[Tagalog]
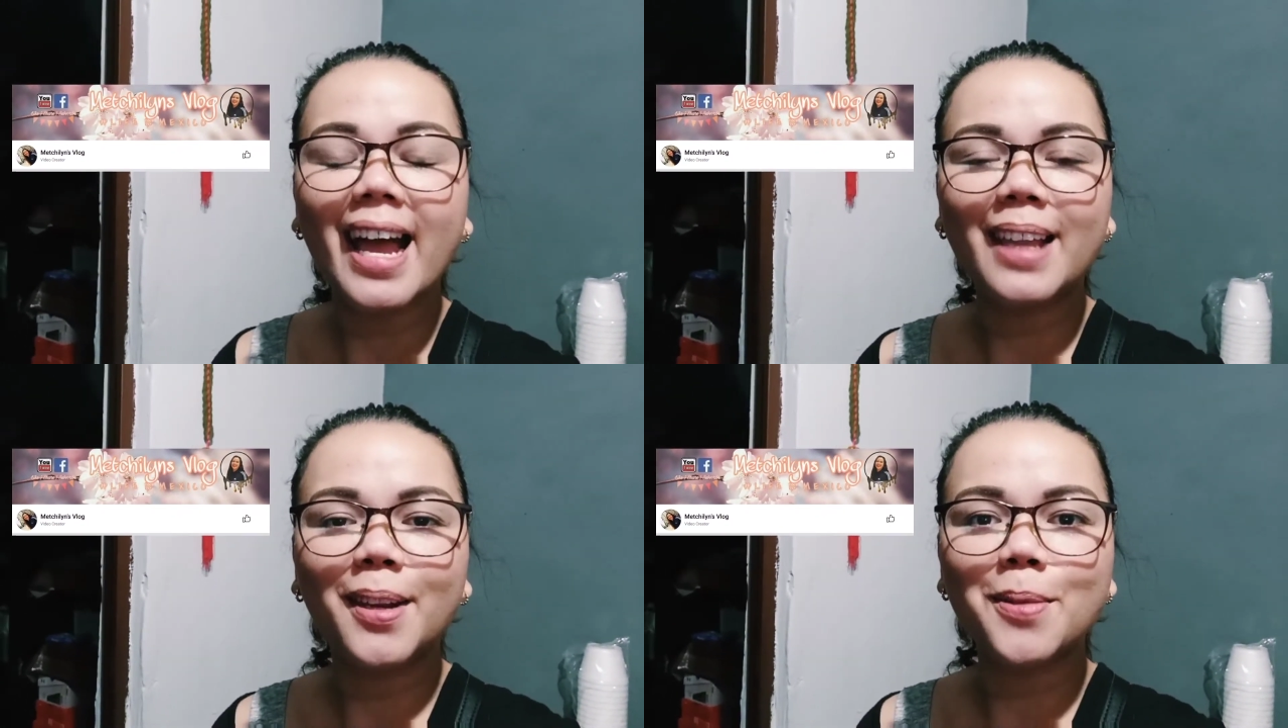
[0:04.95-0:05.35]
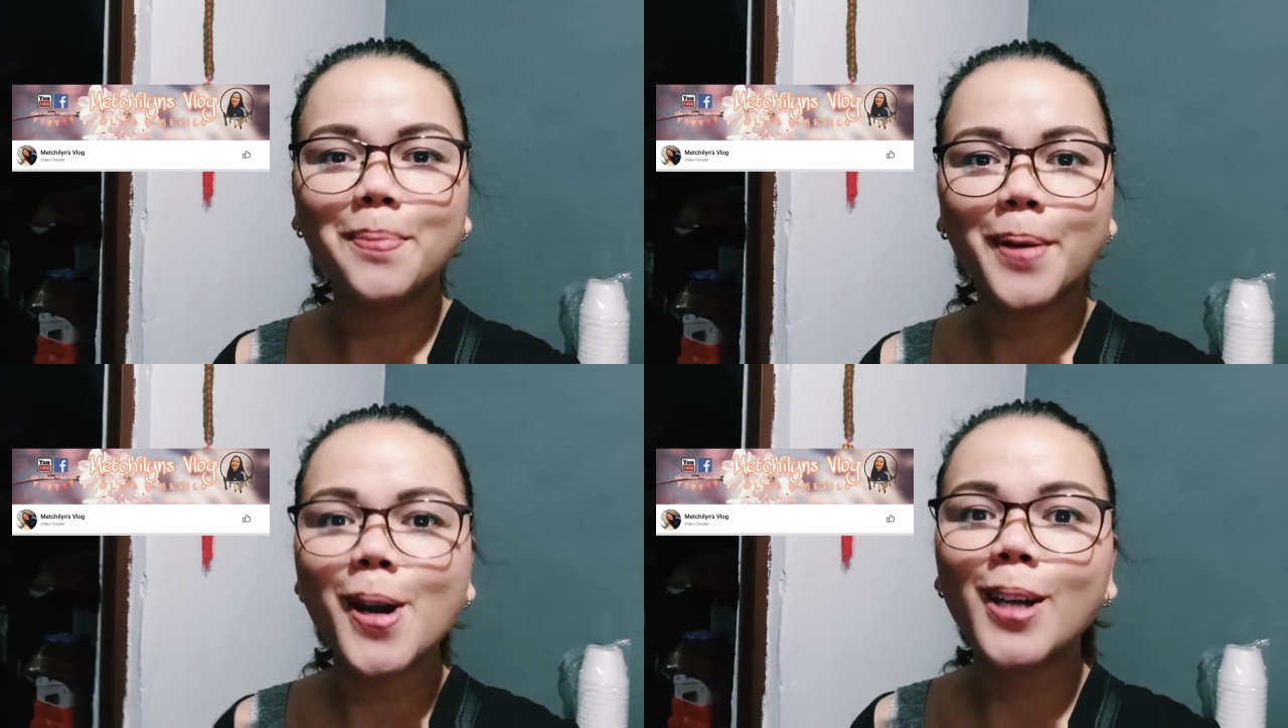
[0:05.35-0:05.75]
Hello
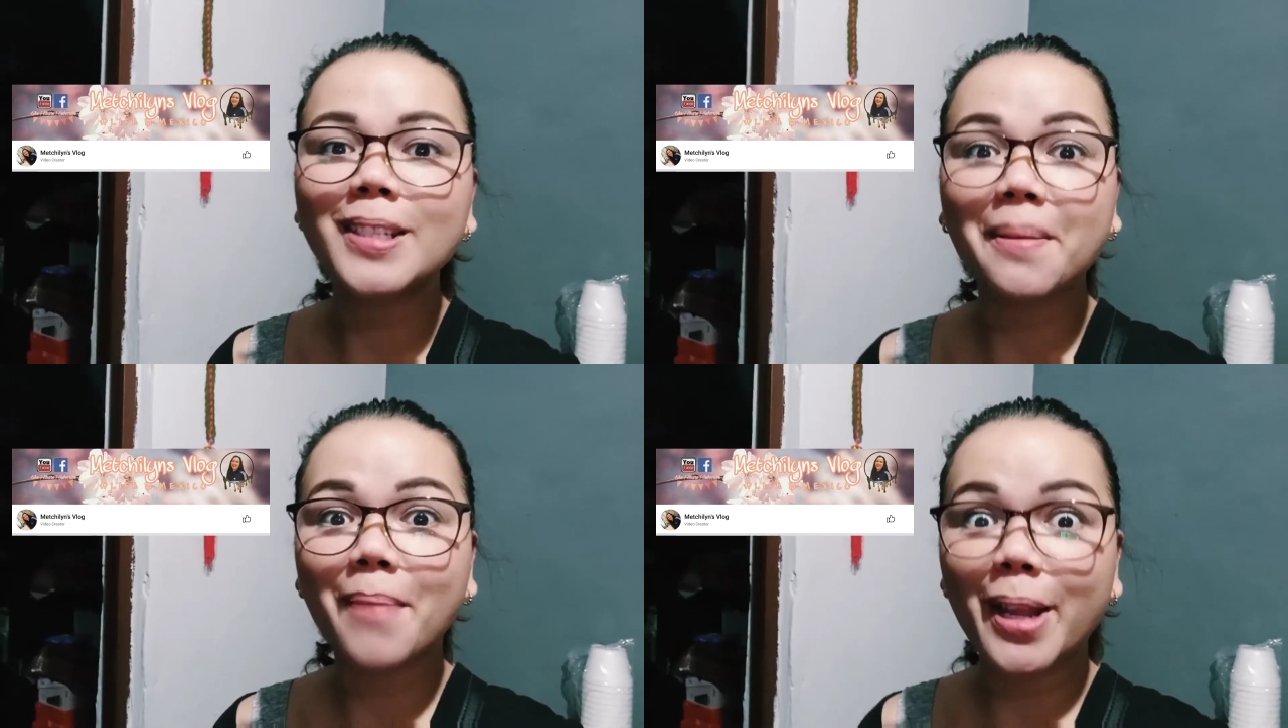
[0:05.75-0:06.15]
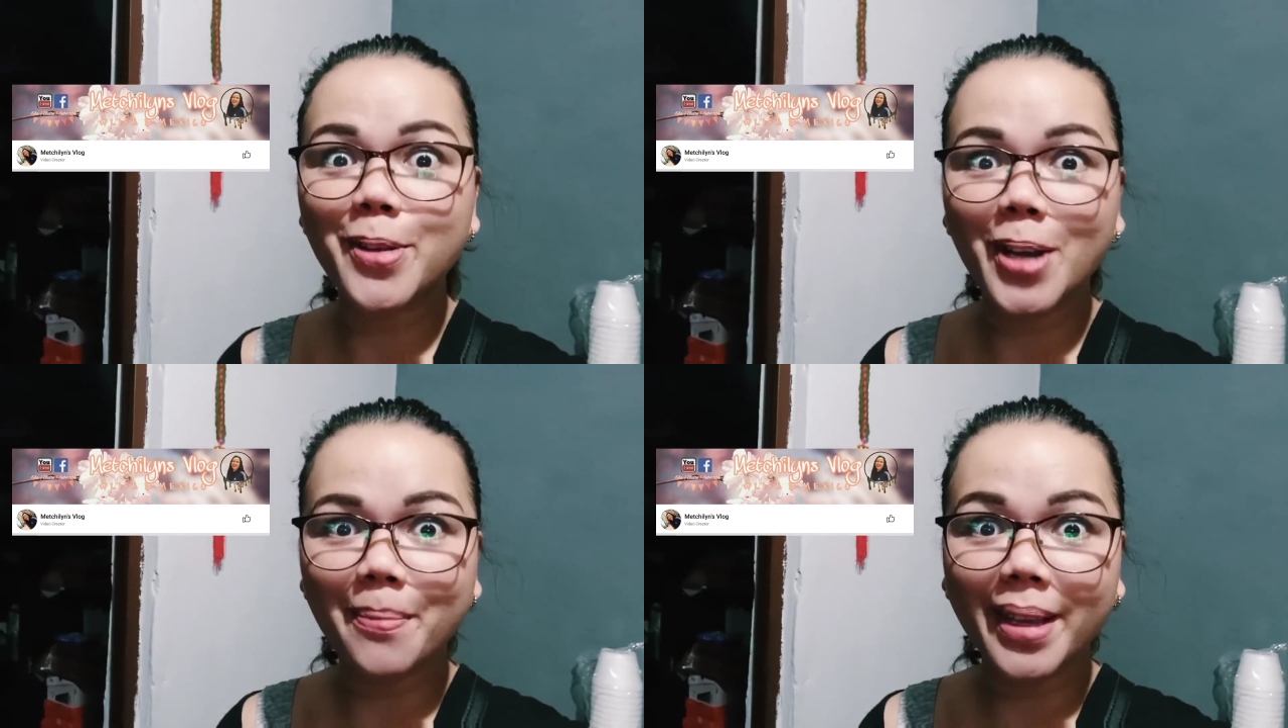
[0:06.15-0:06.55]
po!
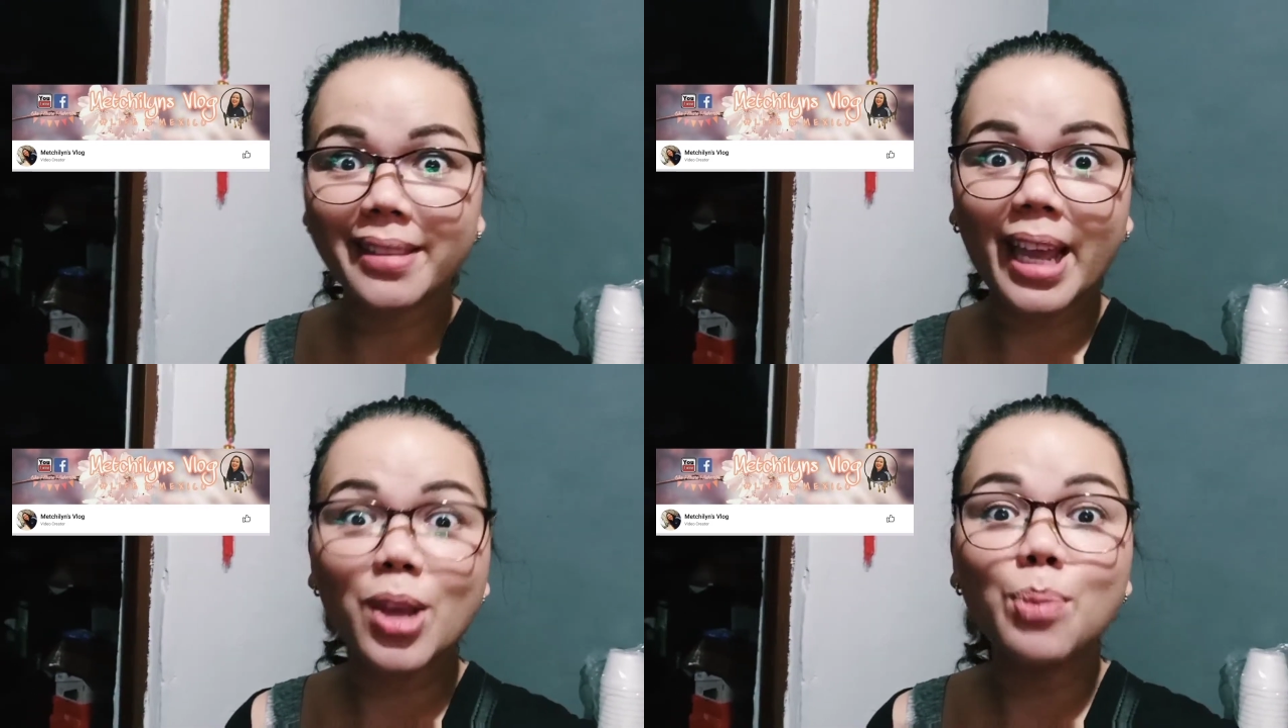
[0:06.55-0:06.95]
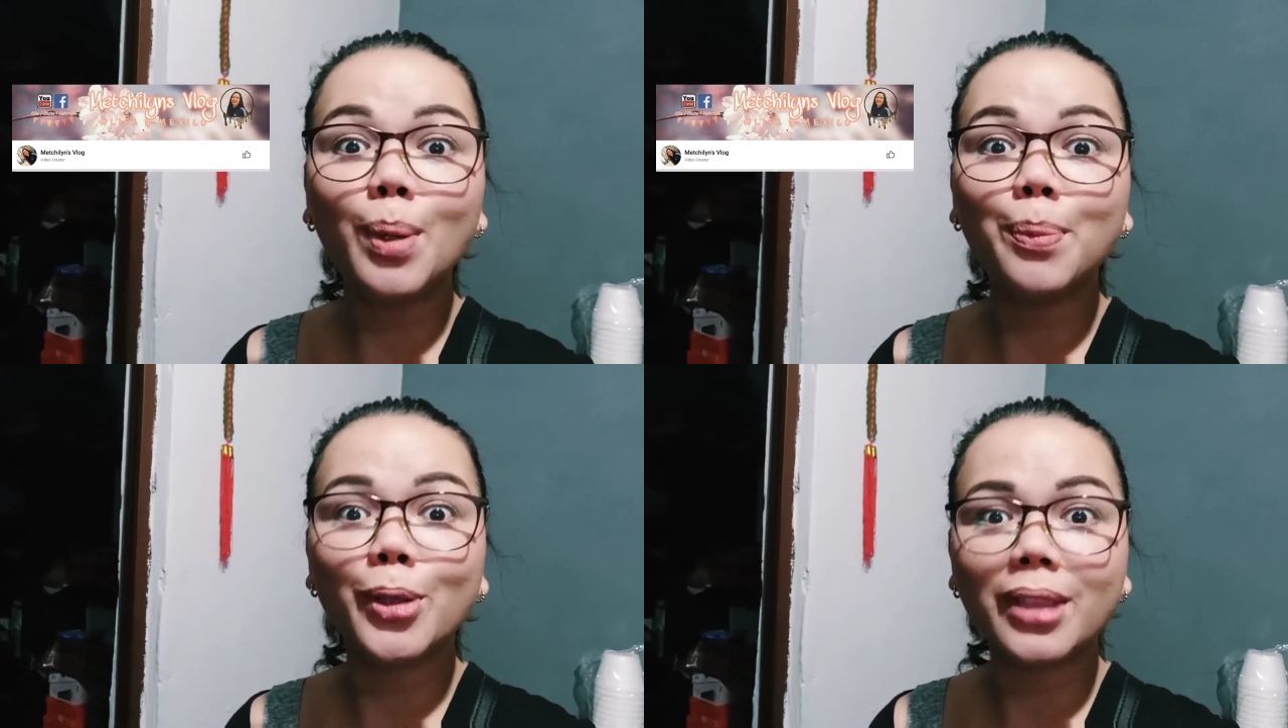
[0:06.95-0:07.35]
Samahan nyo kami. Tayo
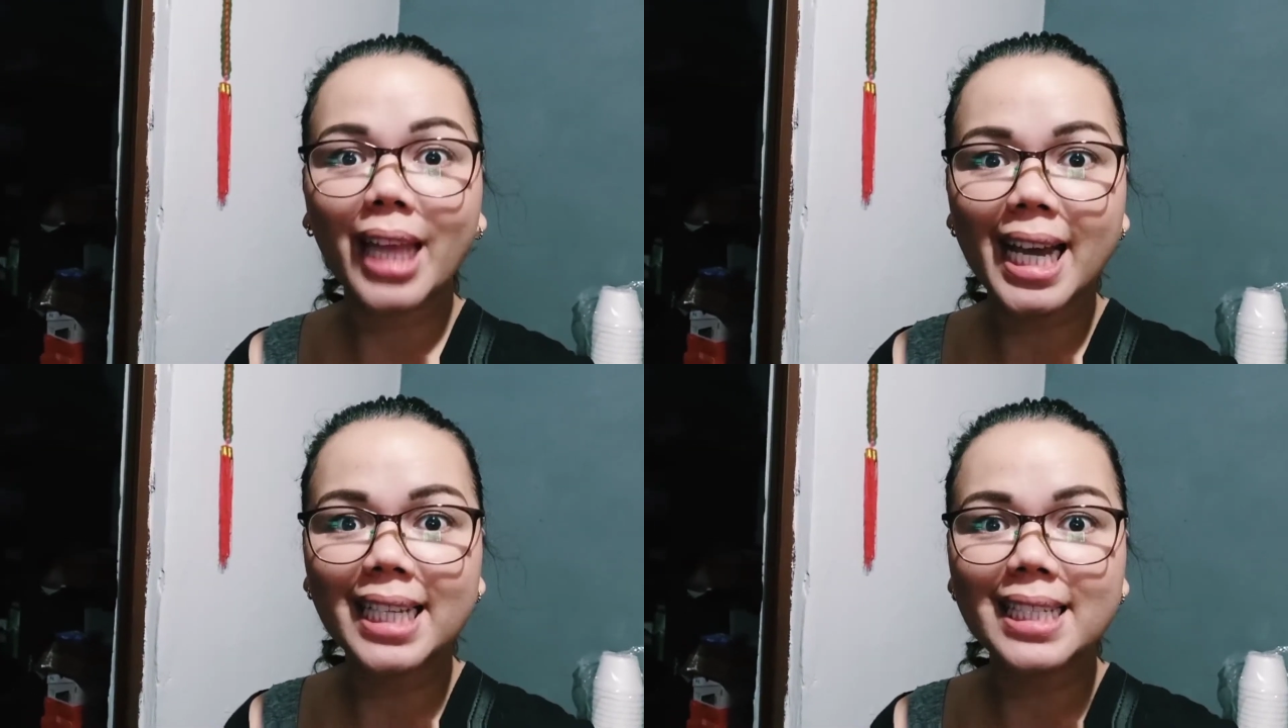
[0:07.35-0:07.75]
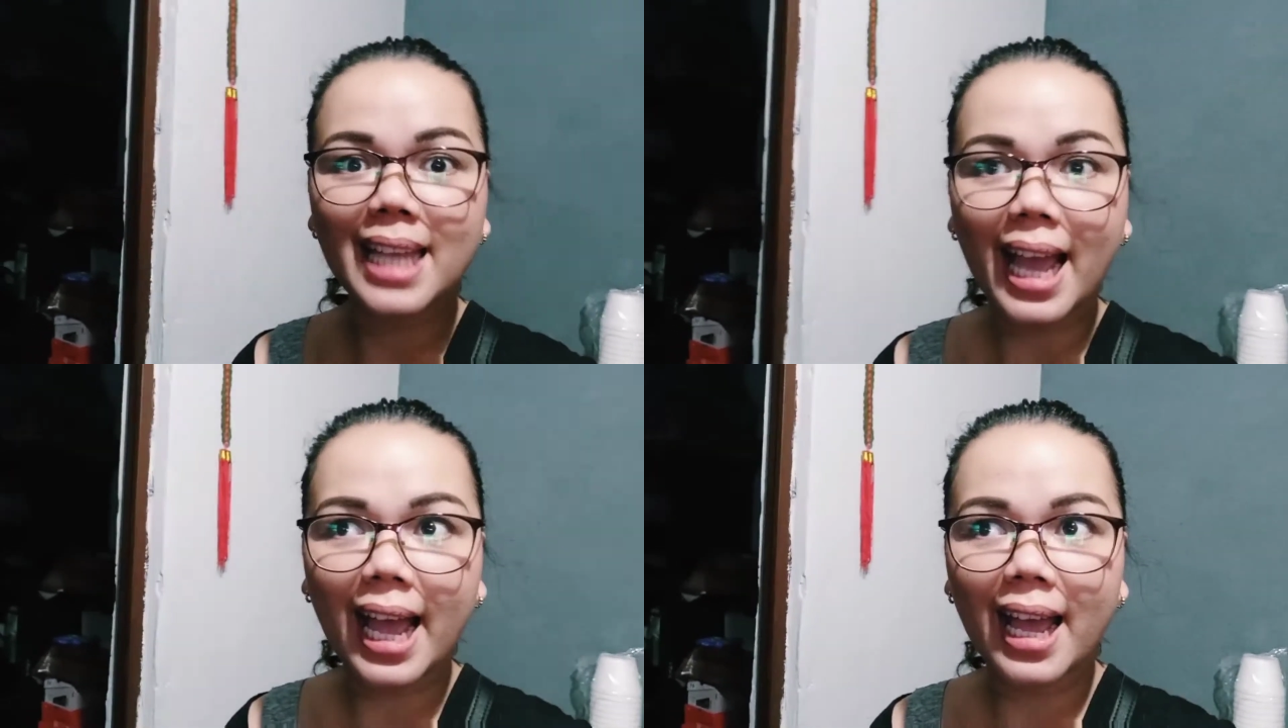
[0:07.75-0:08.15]
pupunta
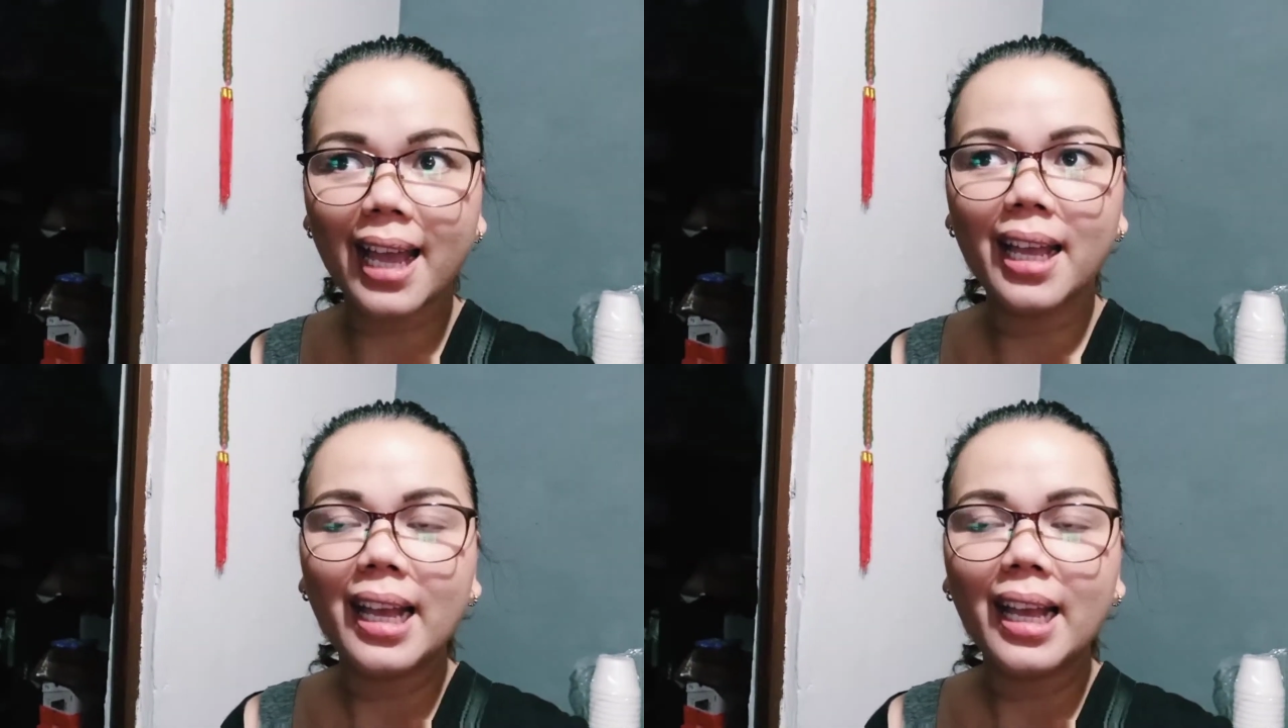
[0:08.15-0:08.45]
sa...